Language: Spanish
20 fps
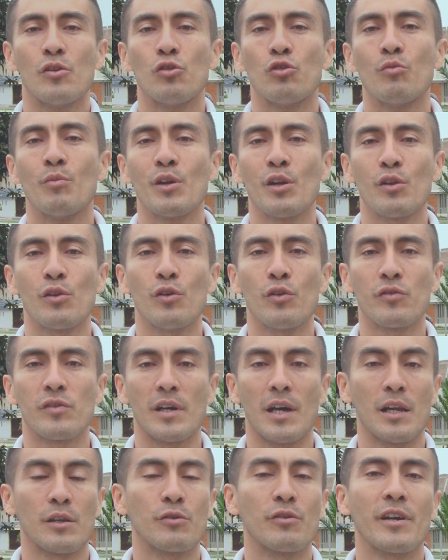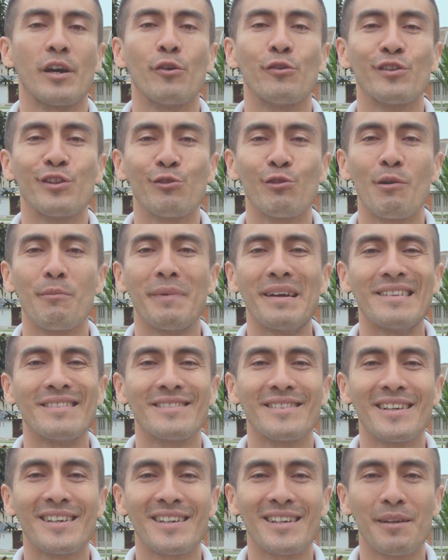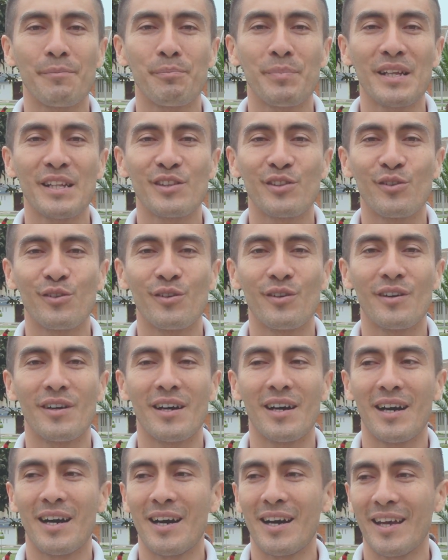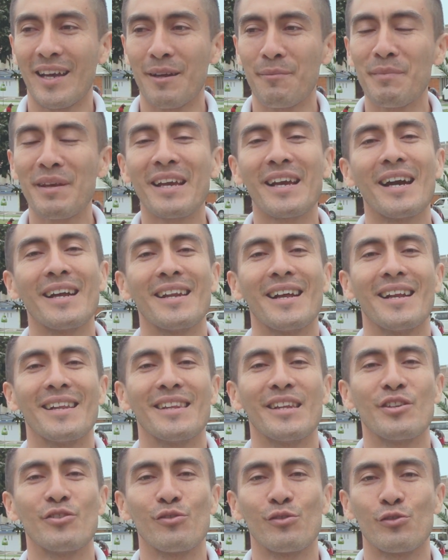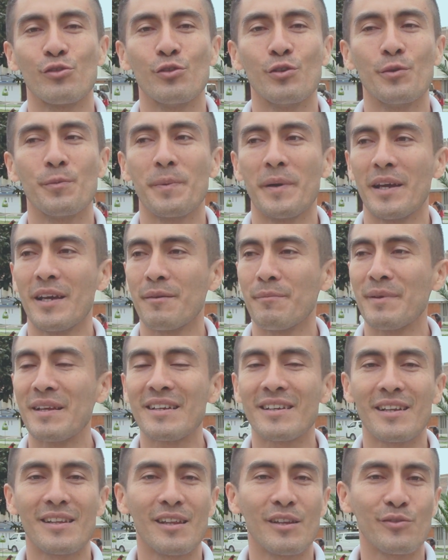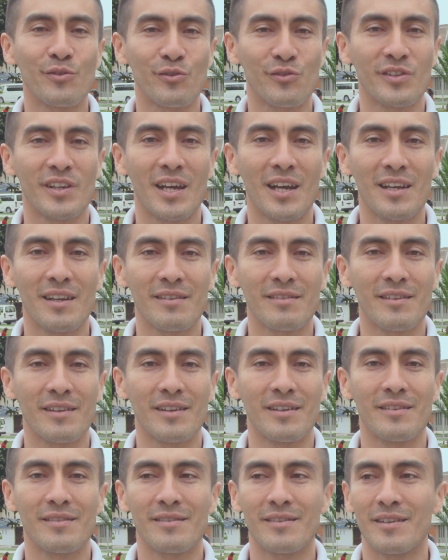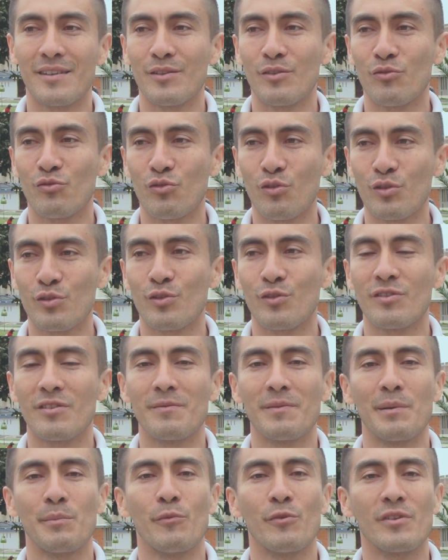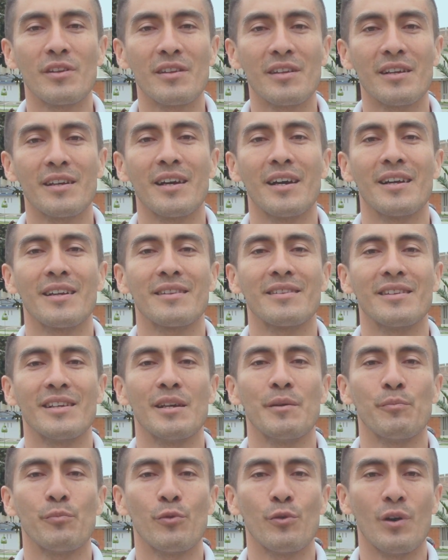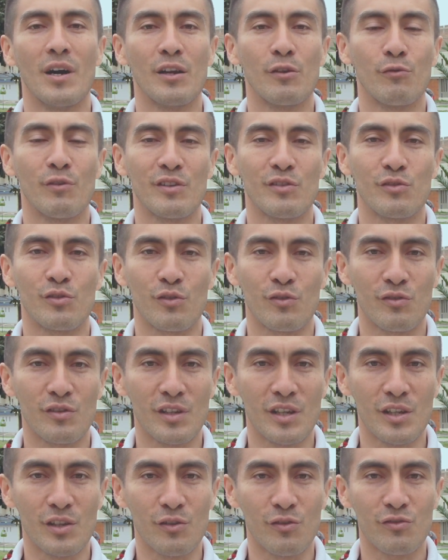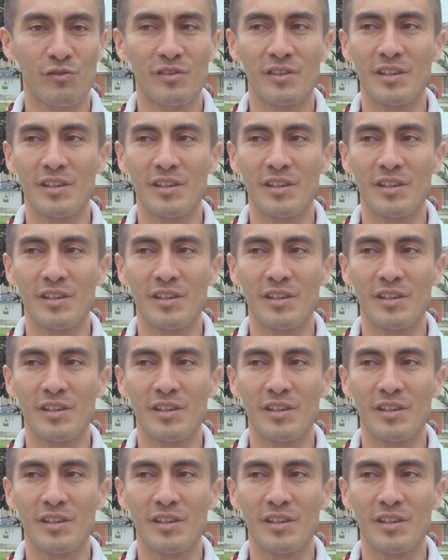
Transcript: Número dos, algo que continuamente repito en mi canal de YouTube, en mis redes sociales, que es que nosotros debemos dedicar tiempo a nuestros niños,